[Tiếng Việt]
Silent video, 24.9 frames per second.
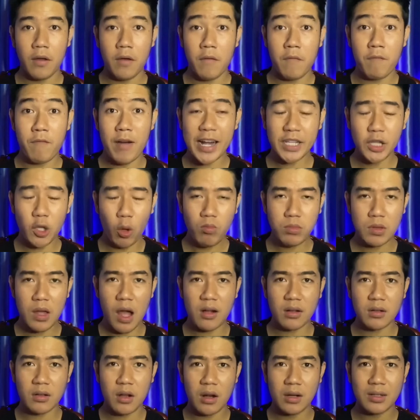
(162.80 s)
Và đúng
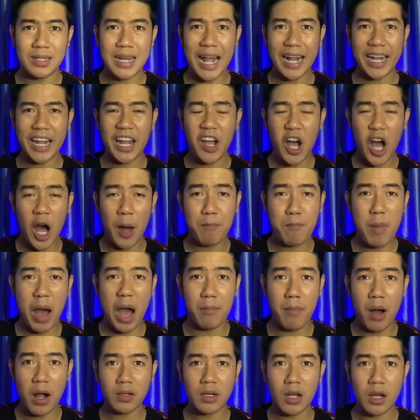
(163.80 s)
thật là cái hôm bà
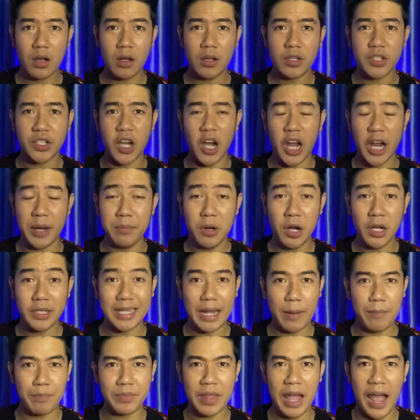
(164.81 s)
mất đó, trời mưa
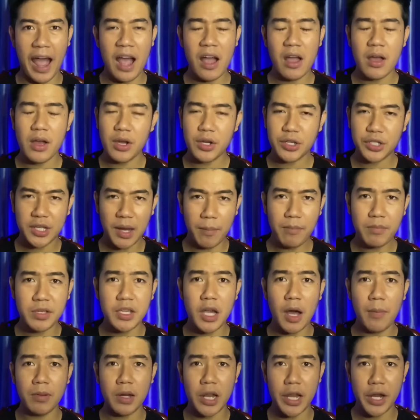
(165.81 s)
tầm tã, sấm
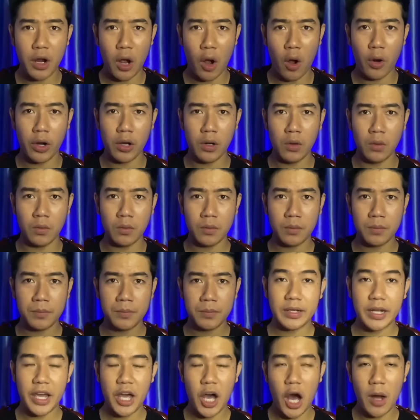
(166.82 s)
chớp liên hồi luôn.
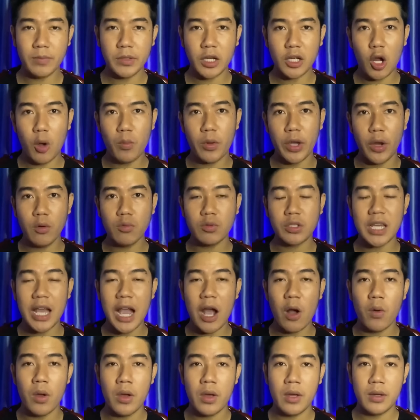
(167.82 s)
Cái hôm nó không hiểu
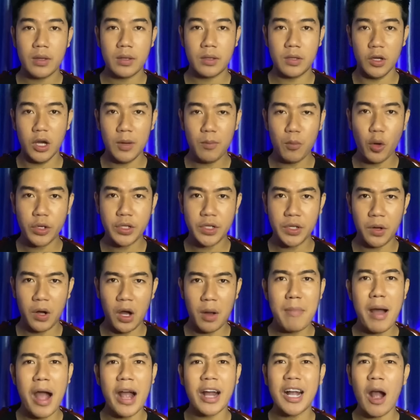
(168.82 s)
sao giữa buổi trưa
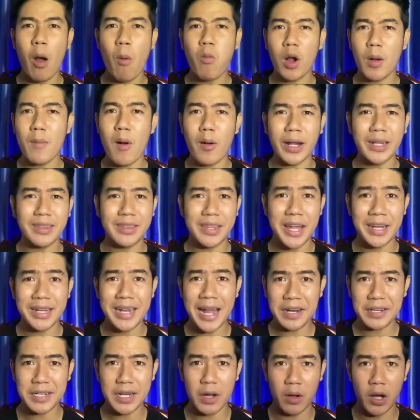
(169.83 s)
mà không có một cái tia
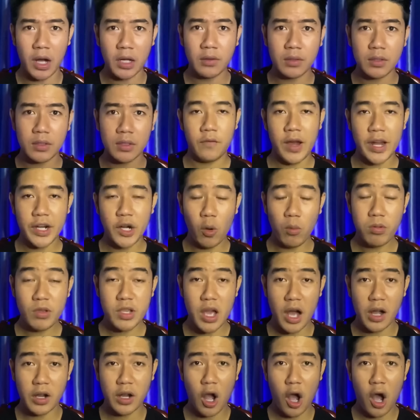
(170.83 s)
nắng nào hết và đúng
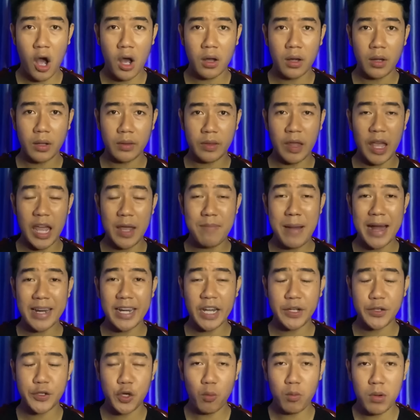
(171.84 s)
giờ ngọ thì bà
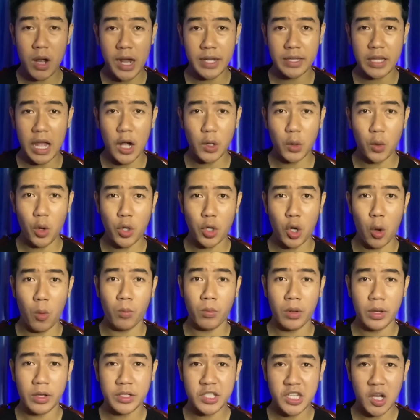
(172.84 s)
đã trút hơi thở cuối cùng
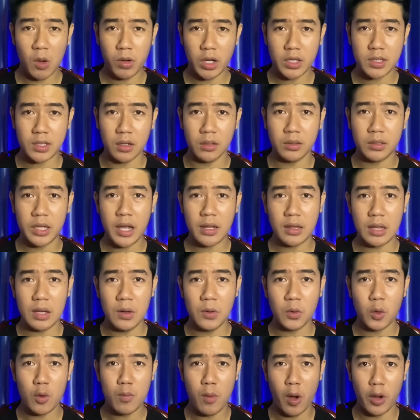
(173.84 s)
trong cái sự tiếc
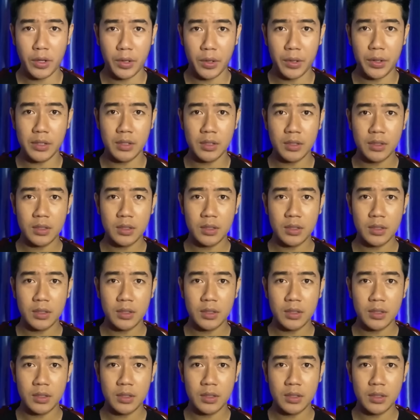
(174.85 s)
thương của mọi người